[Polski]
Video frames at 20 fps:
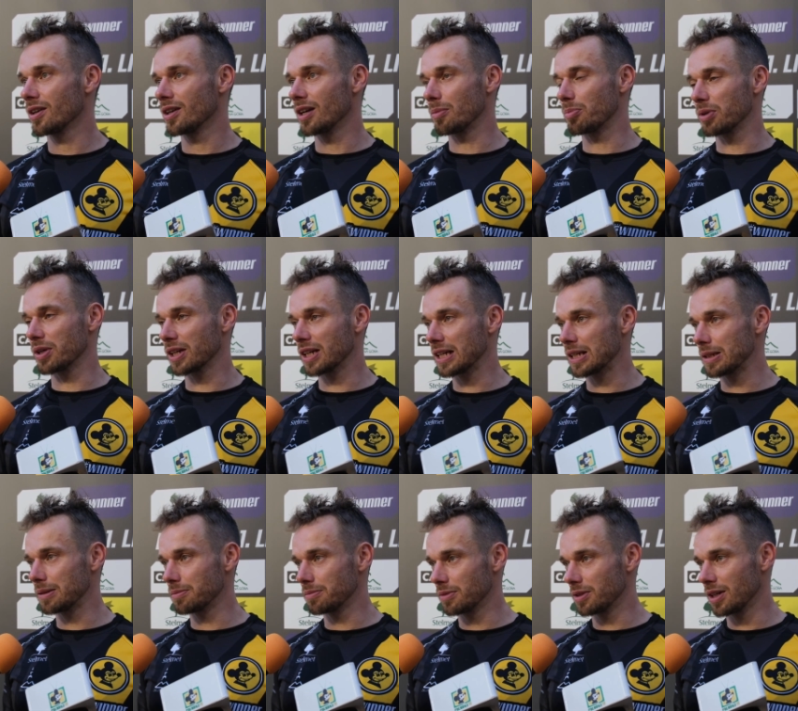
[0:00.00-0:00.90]
Ja
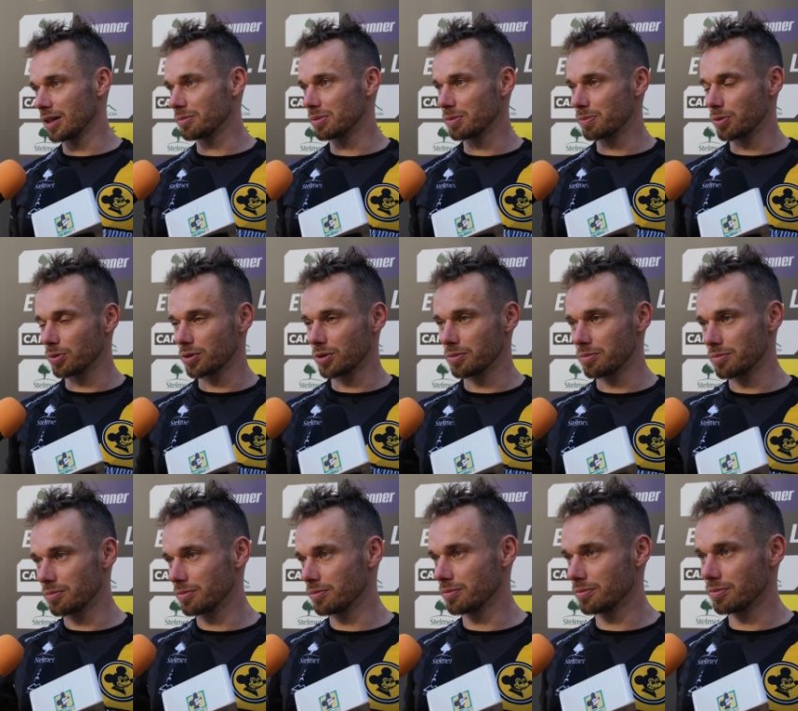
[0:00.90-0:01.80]
pojechałem jakby po tym
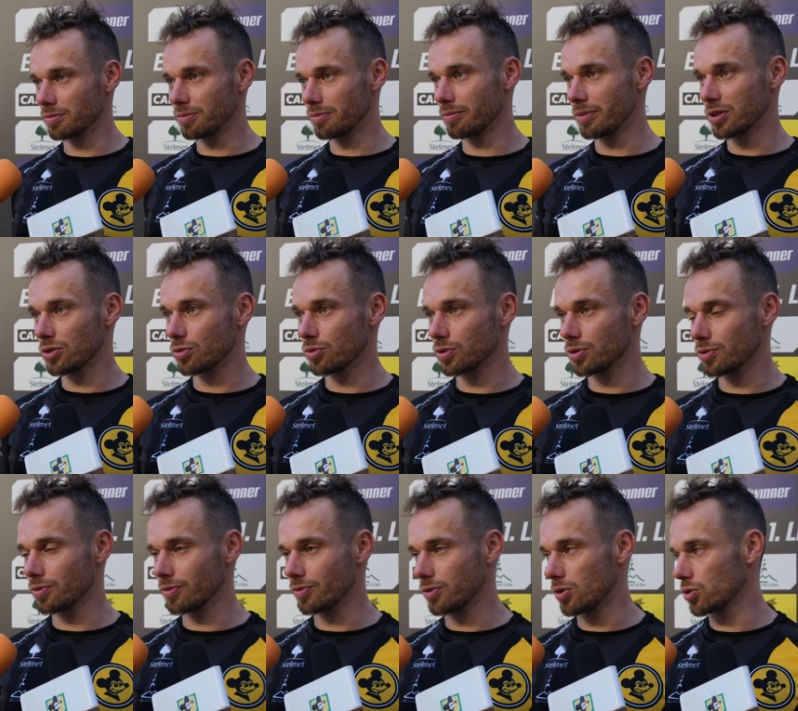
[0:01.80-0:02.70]
meczu
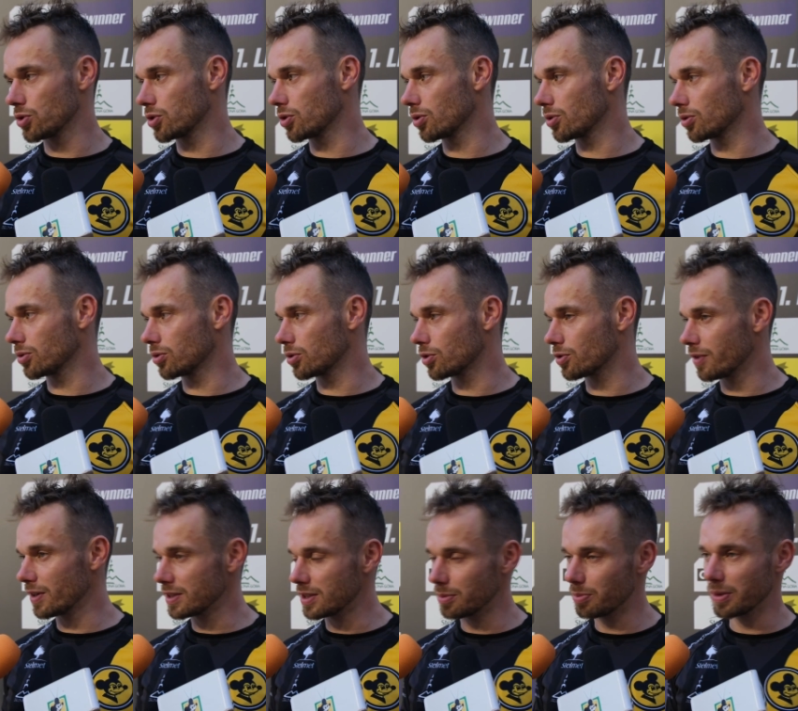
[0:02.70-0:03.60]
z Łodzi do, do
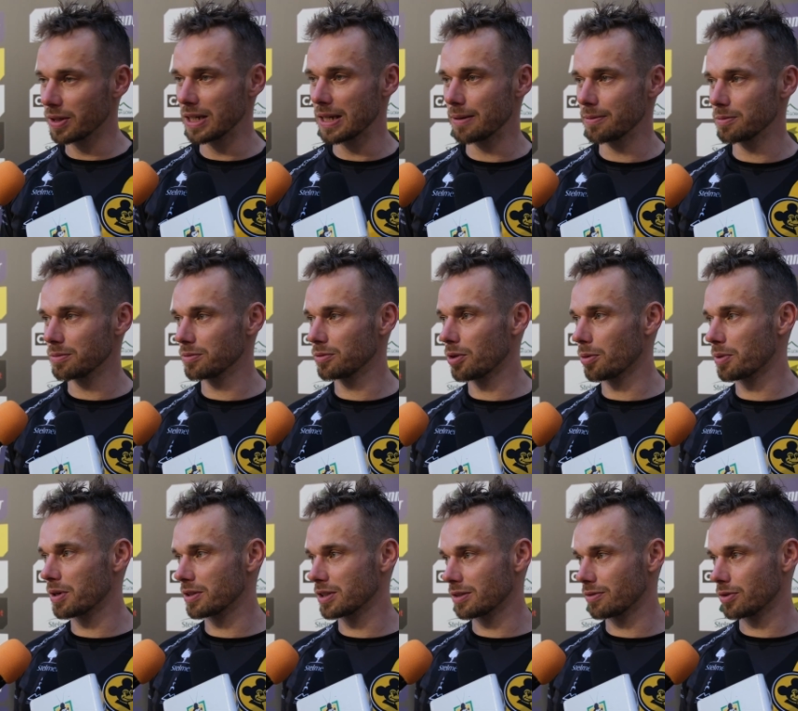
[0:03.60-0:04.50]
Szwecji, pojechałem
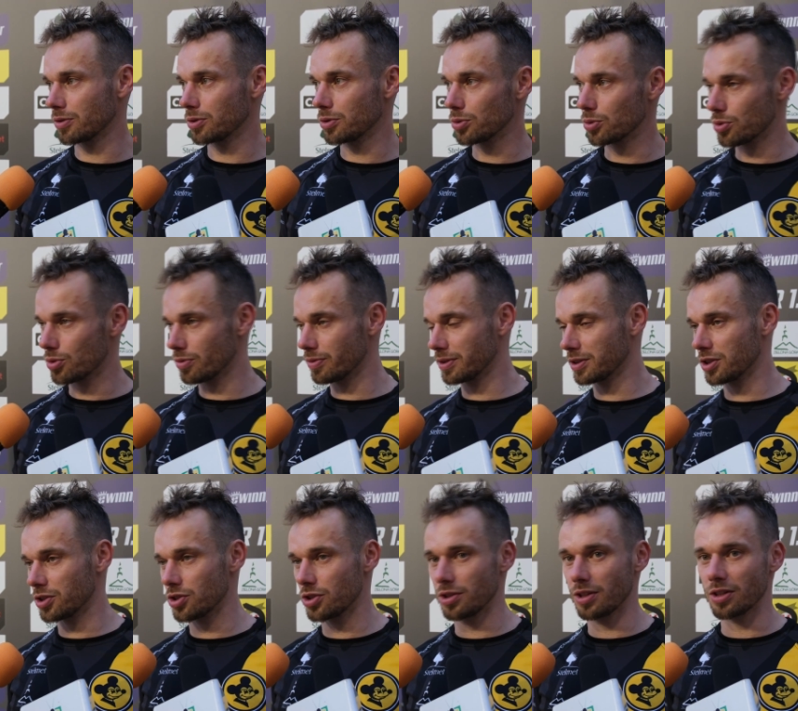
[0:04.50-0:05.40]
dobre zawody, już człowiek
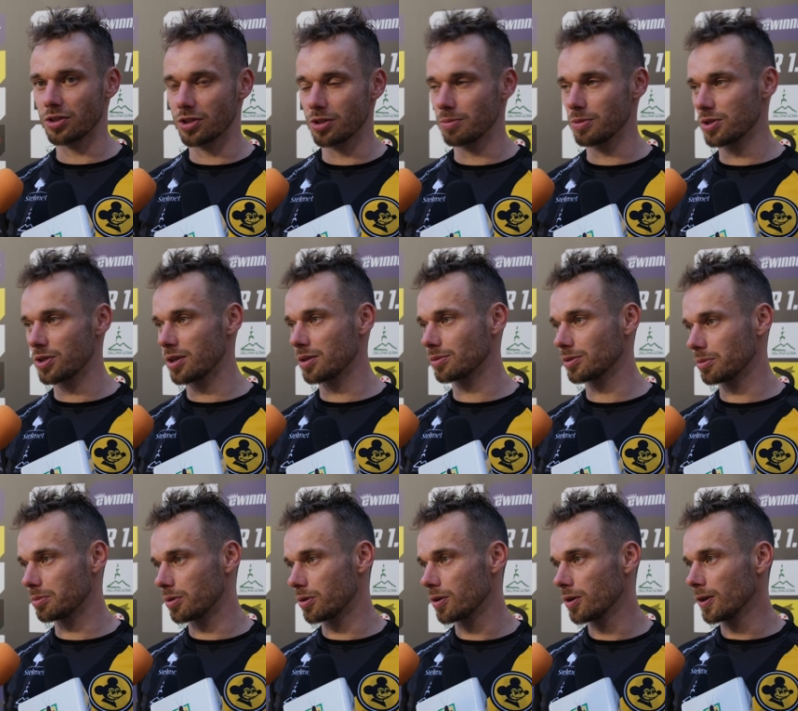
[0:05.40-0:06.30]
też inaczej myślał,
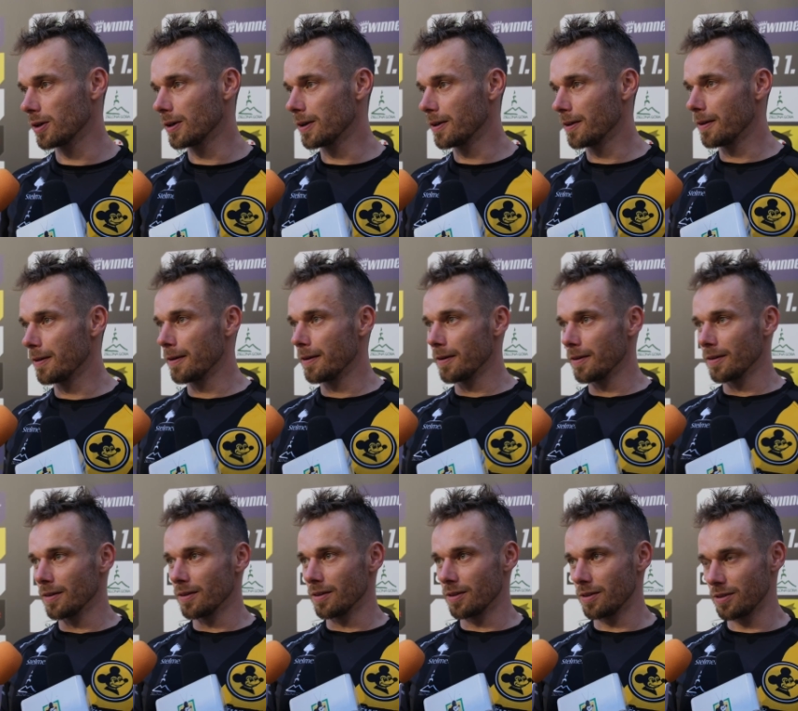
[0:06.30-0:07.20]
no bo
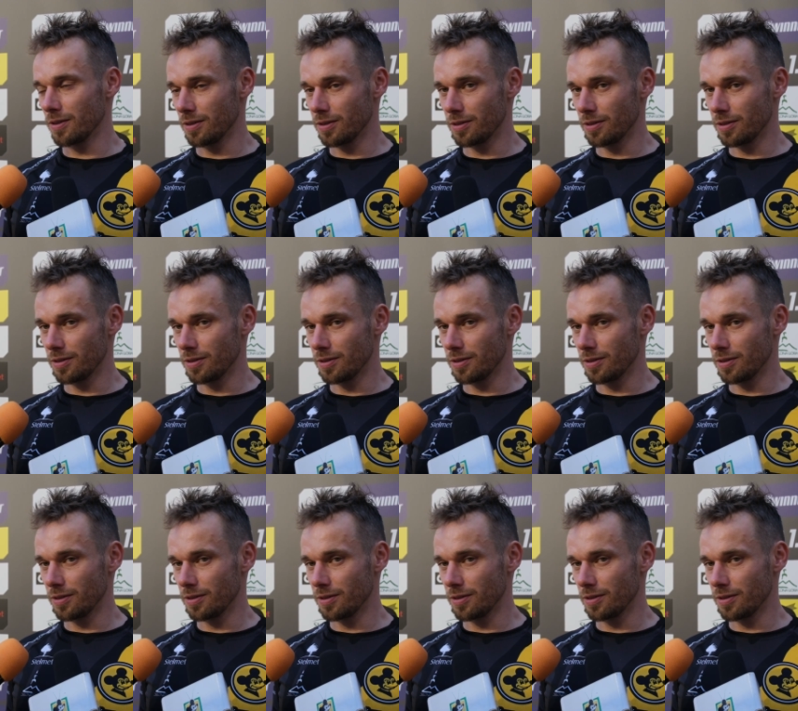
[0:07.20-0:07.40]
e,